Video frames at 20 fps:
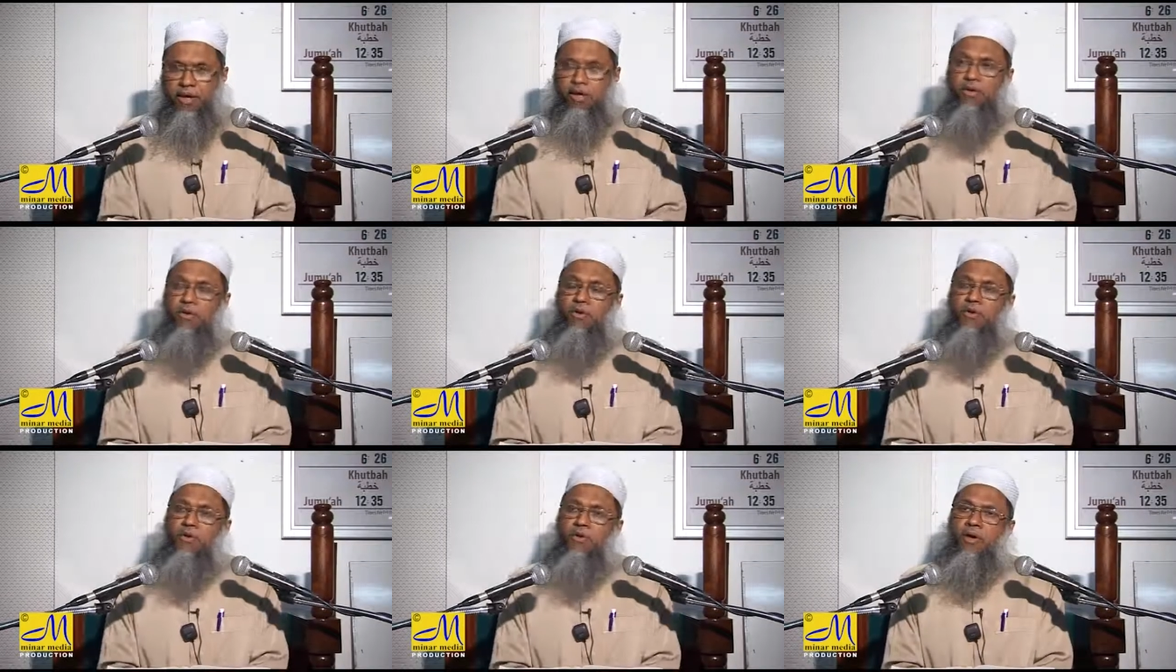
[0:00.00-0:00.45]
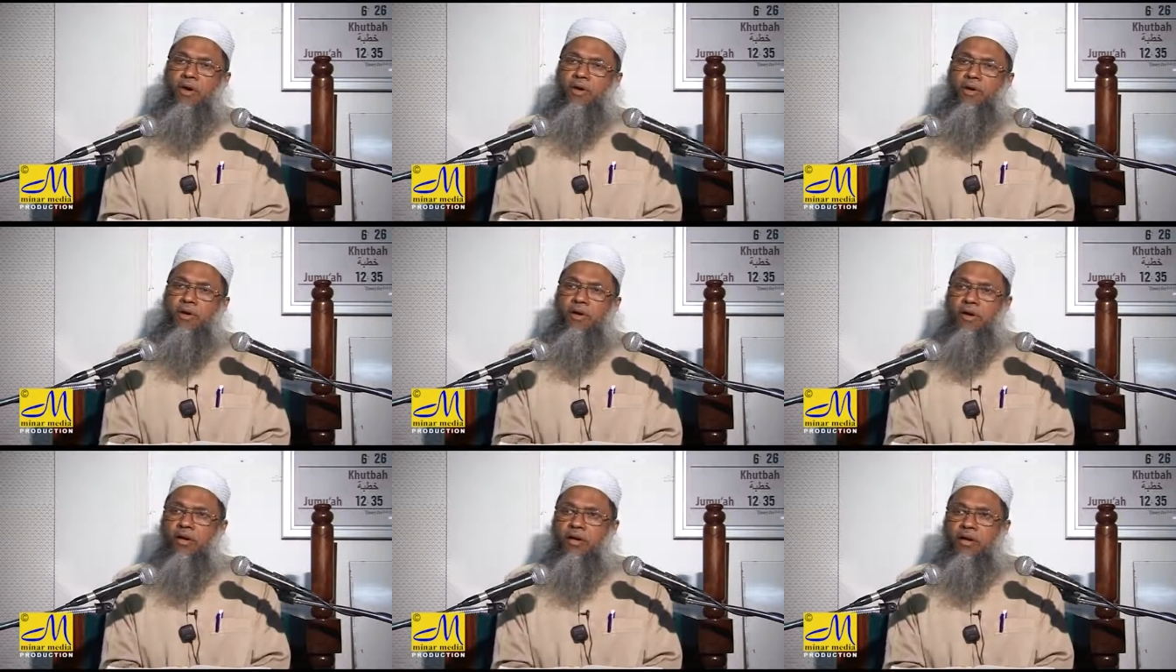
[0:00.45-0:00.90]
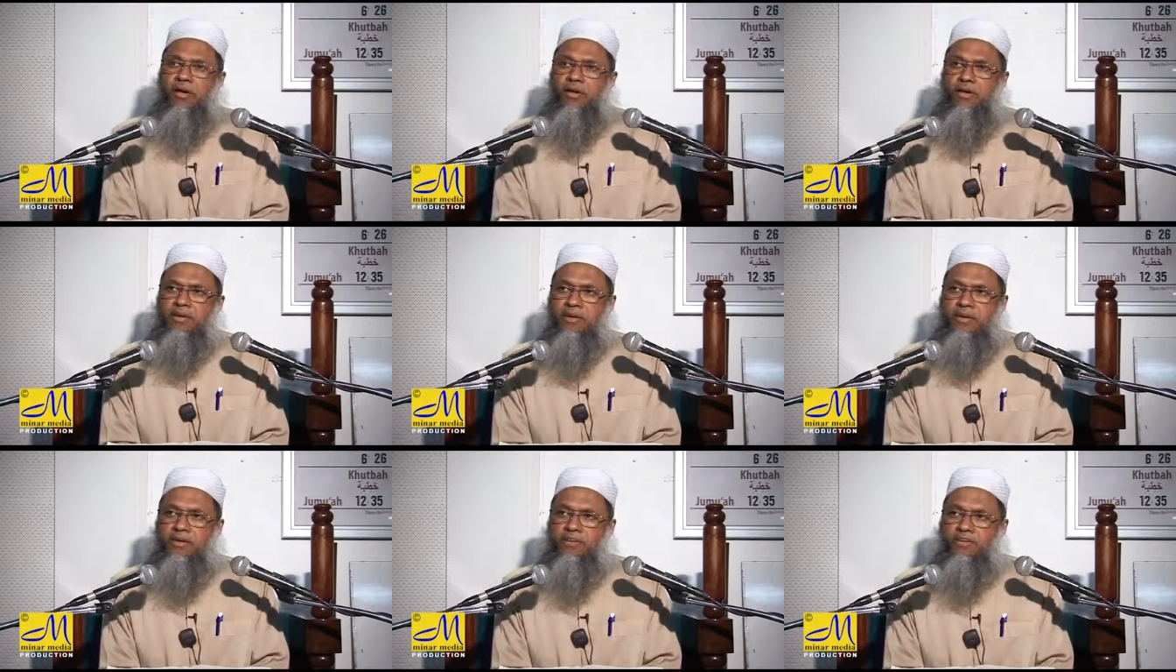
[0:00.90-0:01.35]
এই হলো আল্লাহ
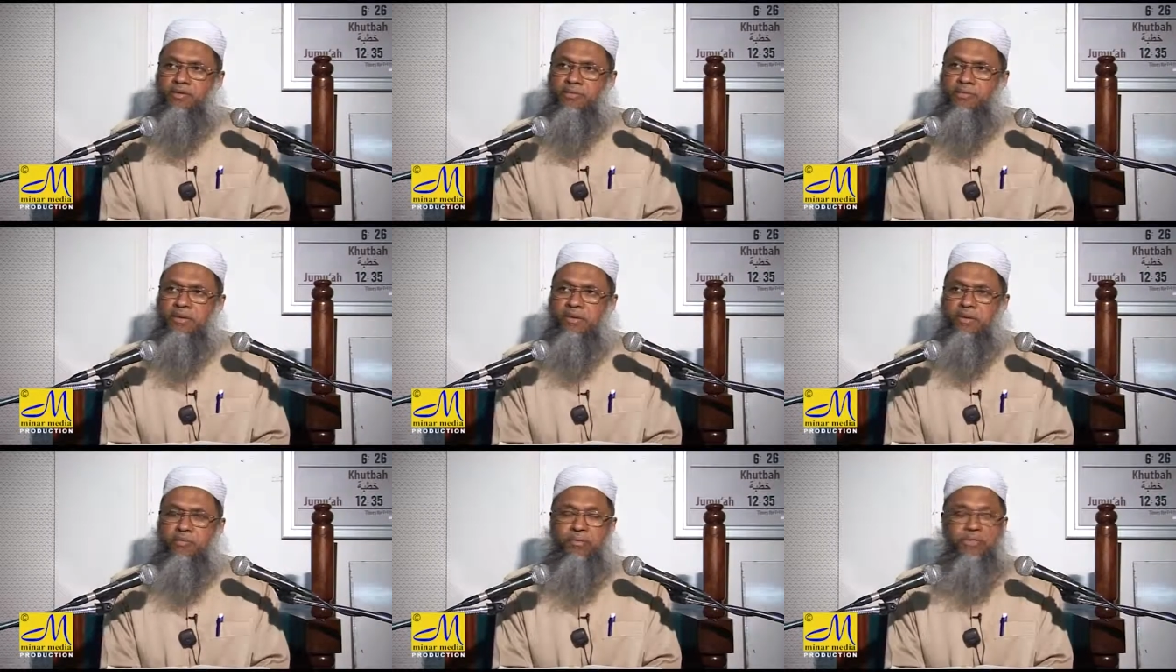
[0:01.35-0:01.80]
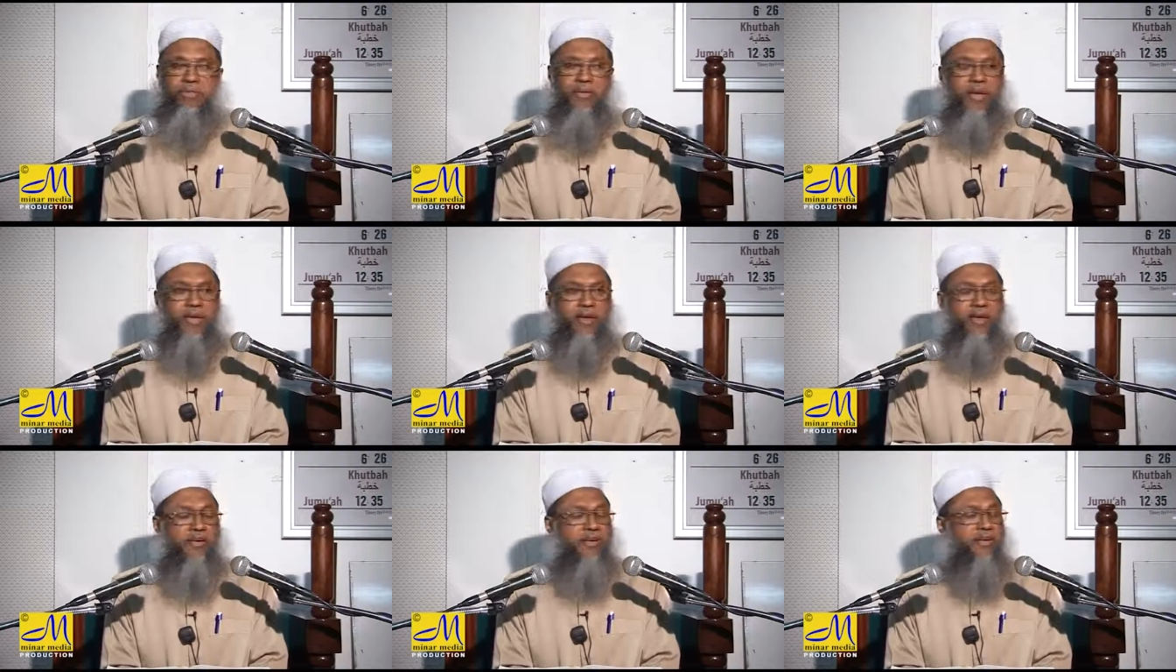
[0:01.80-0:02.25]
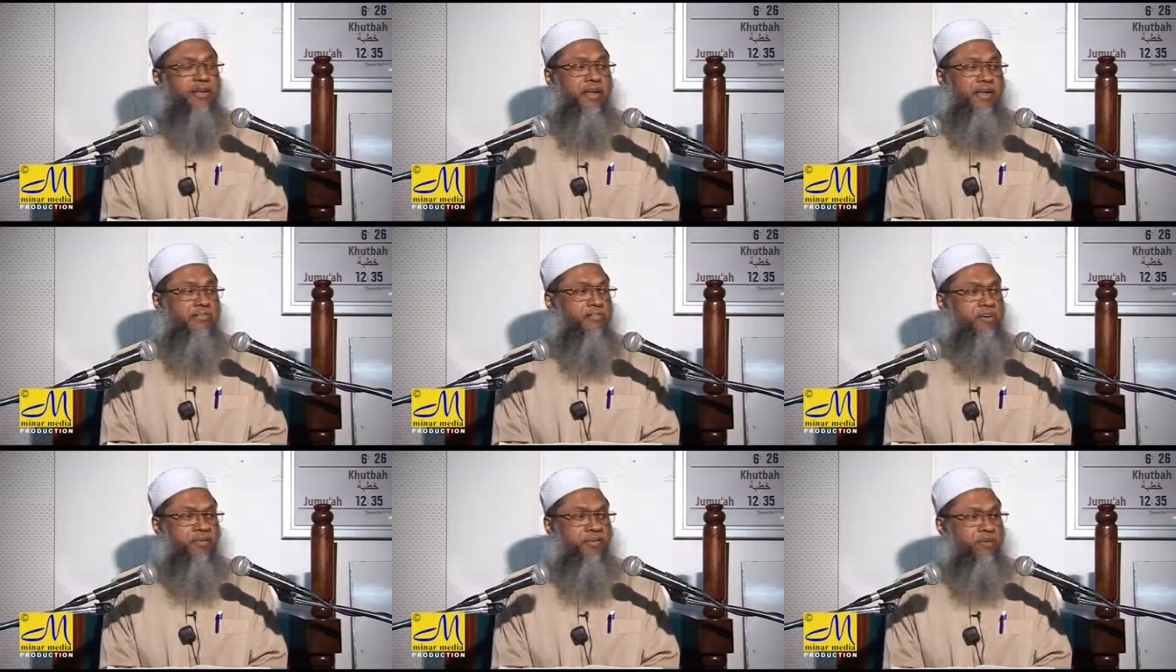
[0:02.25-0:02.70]
এই জমিনের মধ্যে আল্লাহ কি
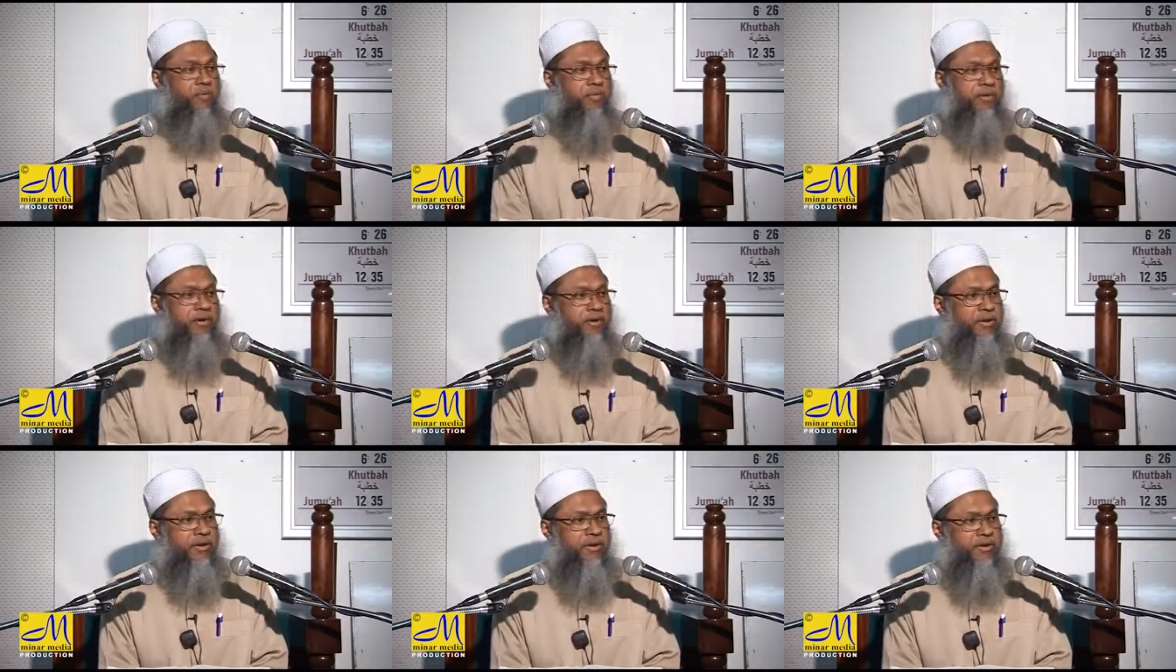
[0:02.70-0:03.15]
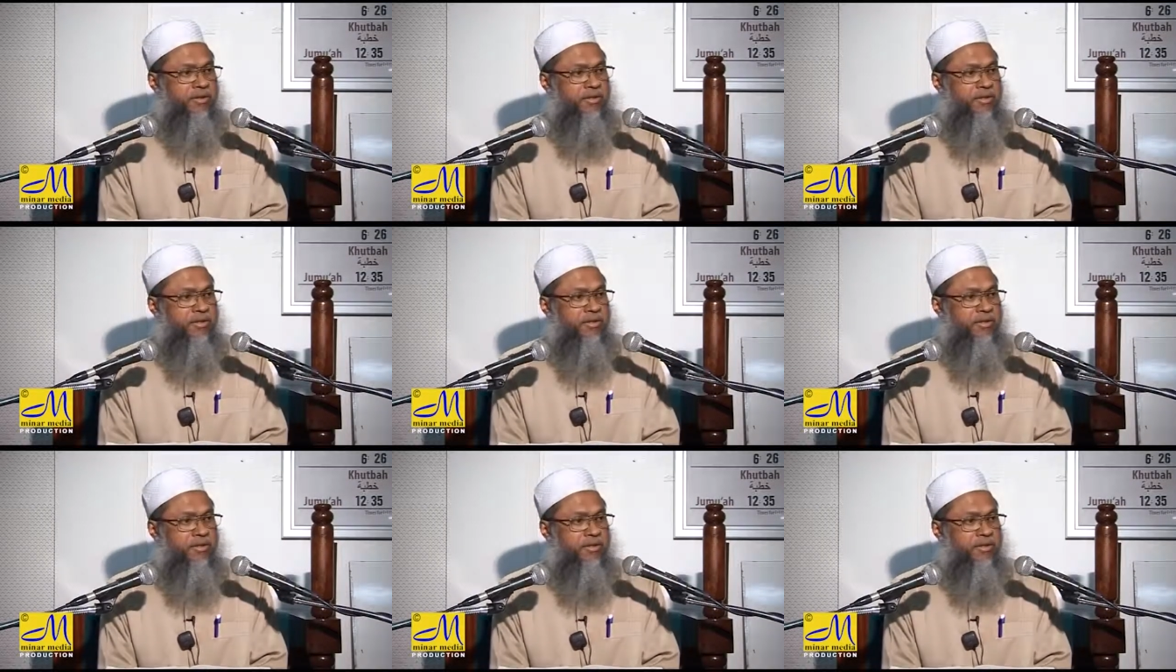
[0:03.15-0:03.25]
নাজিল করবেন